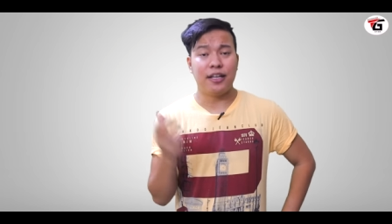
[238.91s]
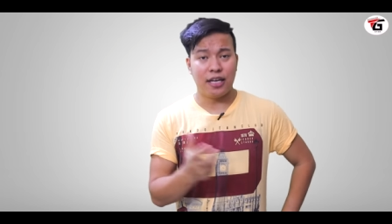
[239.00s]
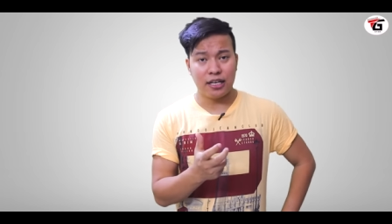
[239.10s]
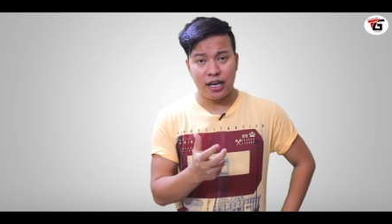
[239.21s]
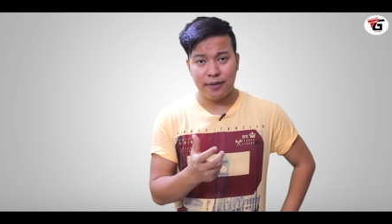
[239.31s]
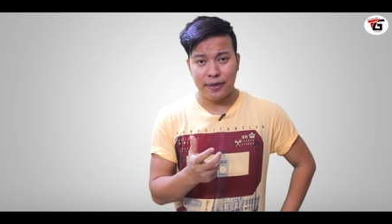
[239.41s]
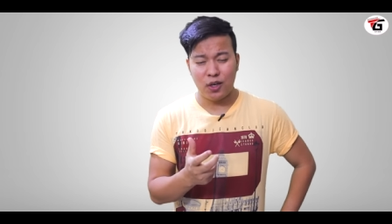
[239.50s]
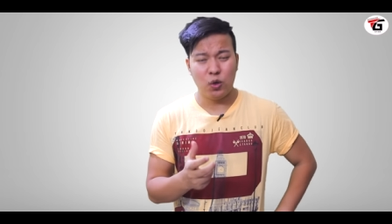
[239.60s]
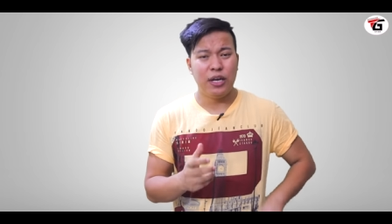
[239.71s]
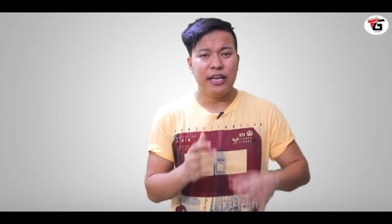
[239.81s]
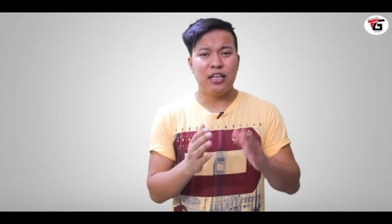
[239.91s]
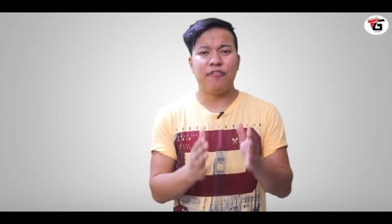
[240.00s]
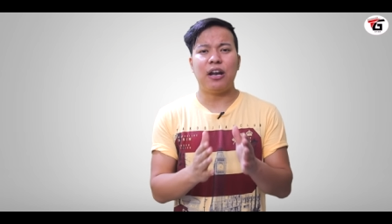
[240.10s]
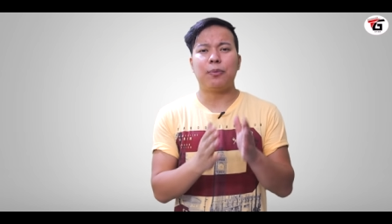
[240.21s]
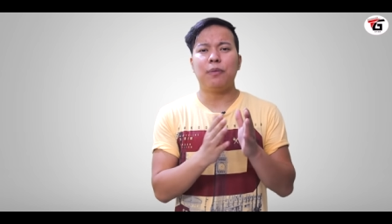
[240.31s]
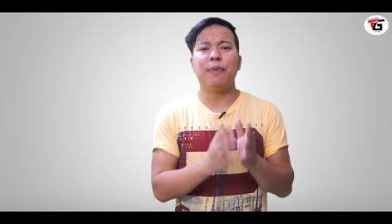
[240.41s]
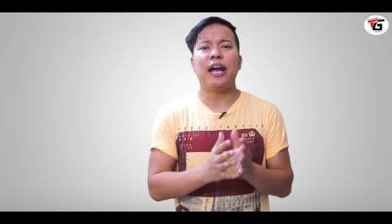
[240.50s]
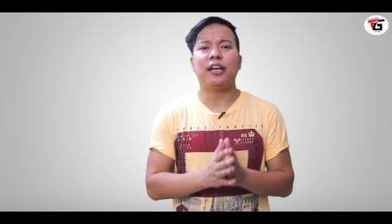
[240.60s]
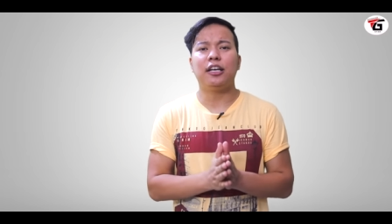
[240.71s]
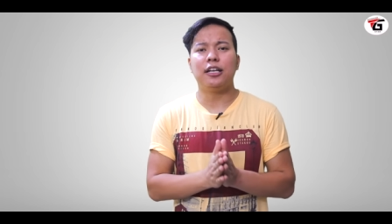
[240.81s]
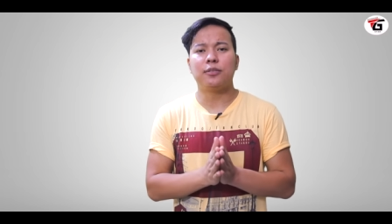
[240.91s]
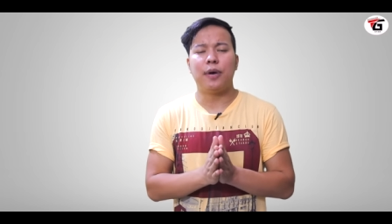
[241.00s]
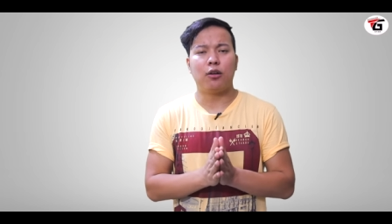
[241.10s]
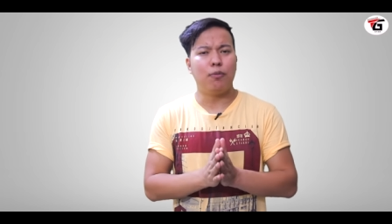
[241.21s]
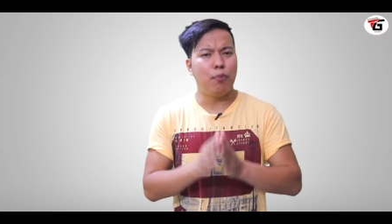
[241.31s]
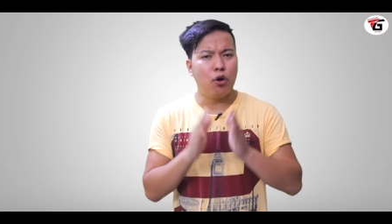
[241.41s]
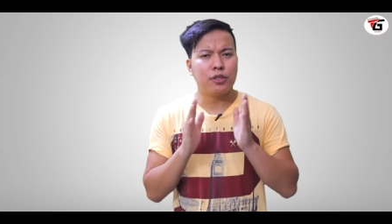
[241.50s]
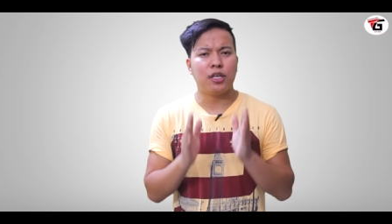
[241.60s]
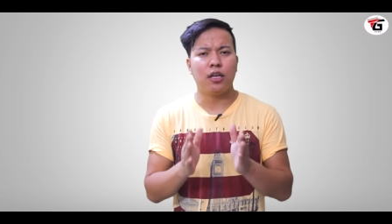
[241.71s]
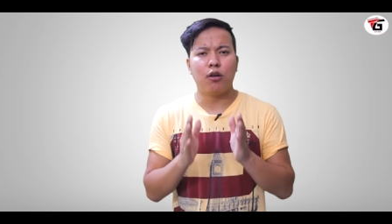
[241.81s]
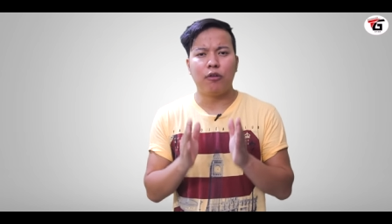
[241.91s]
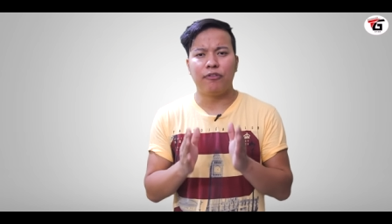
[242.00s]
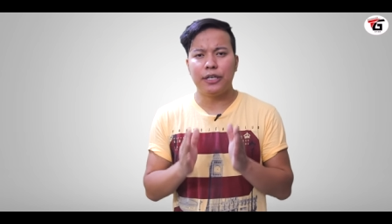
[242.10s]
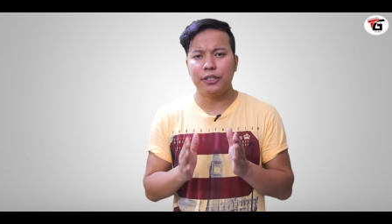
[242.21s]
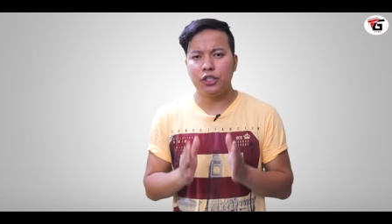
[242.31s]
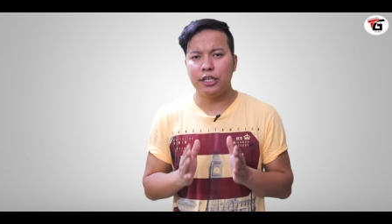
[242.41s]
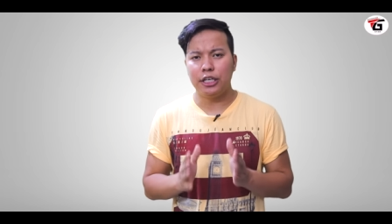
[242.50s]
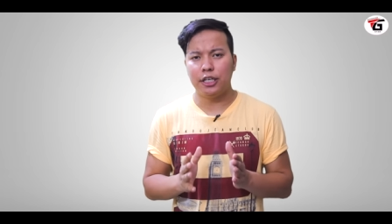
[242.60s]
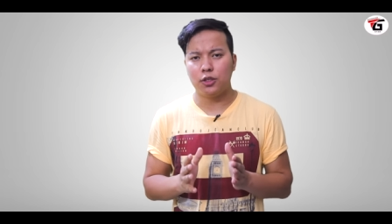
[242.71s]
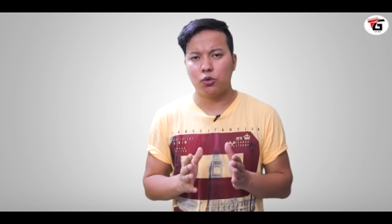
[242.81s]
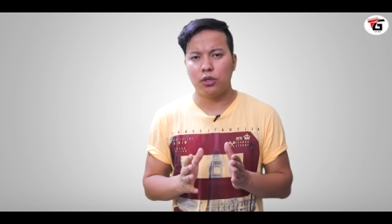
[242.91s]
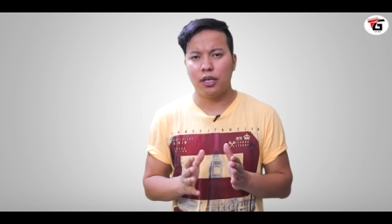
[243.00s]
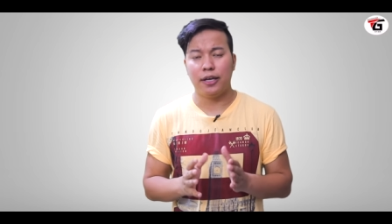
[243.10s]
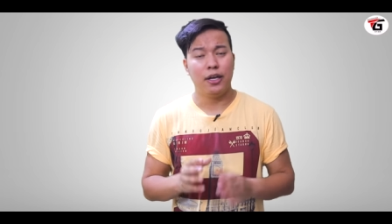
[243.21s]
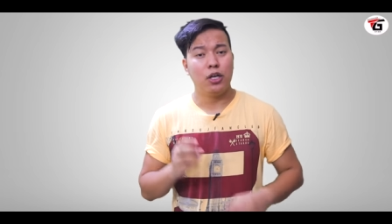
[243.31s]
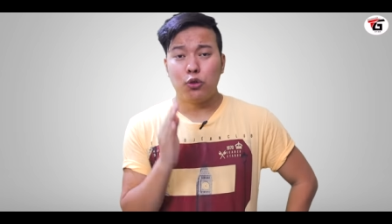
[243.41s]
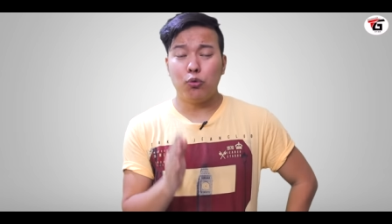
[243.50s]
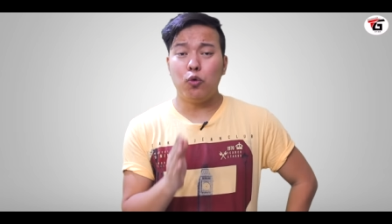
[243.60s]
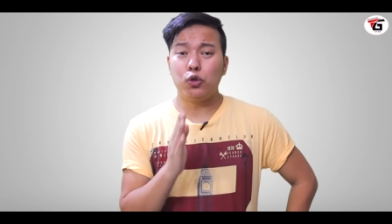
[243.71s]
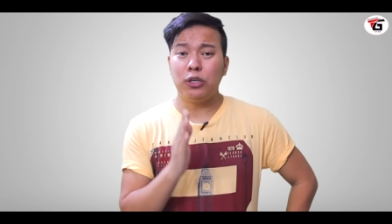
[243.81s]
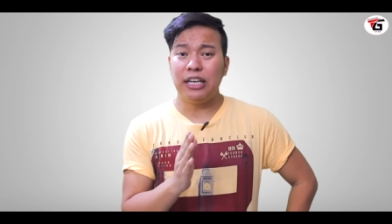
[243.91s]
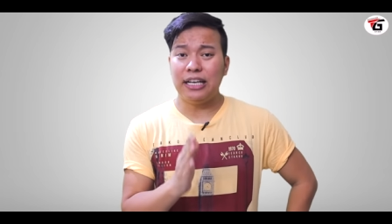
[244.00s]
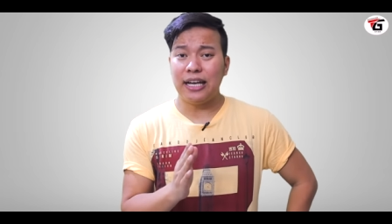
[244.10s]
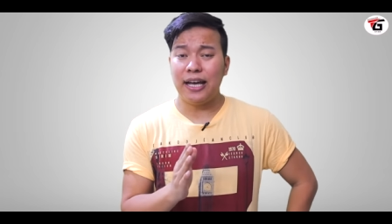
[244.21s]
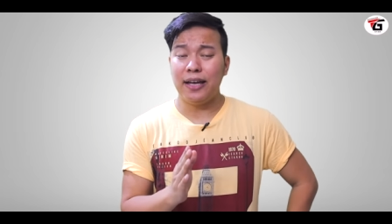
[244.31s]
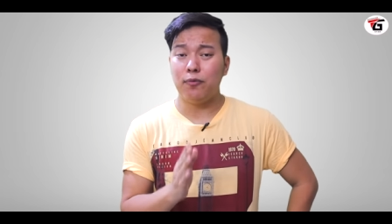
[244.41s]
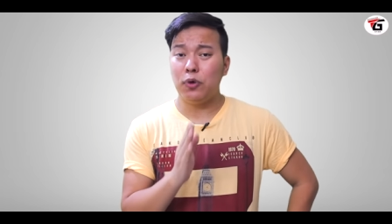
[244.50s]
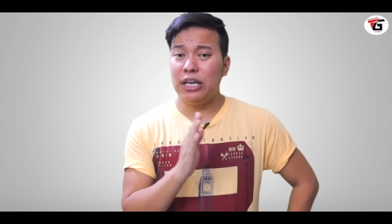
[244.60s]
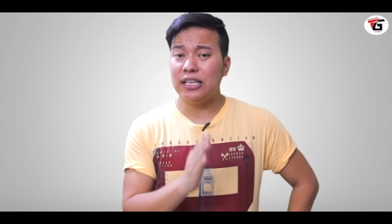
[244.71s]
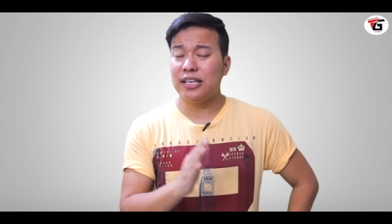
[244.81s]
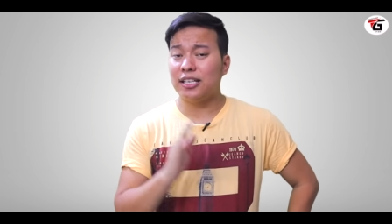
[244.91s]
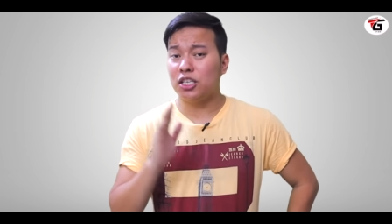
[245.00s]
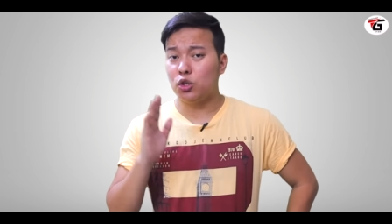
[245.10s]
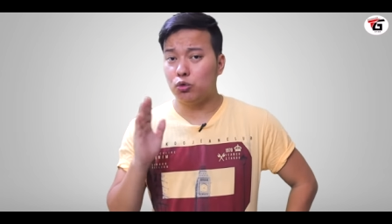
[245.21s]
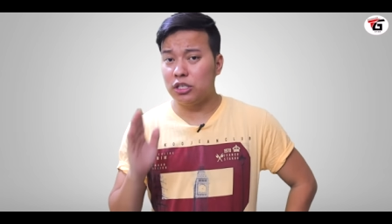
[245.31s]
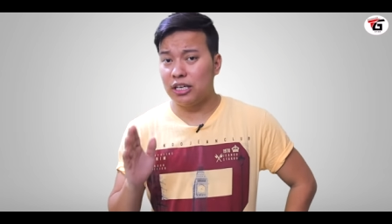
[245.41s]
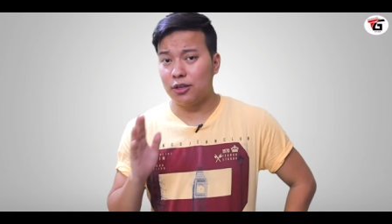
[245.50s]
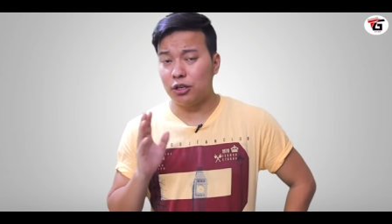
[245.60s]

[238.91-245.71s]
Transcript: आधार कार्ड मान लो या फिर आपकी बैंक डिटेल्स मांग लो बहुत सारी कॉन्फिडेंशियल डिटेल्स होती हैं तो वो जो डेटा है वो एक जगह से दूसरी जगह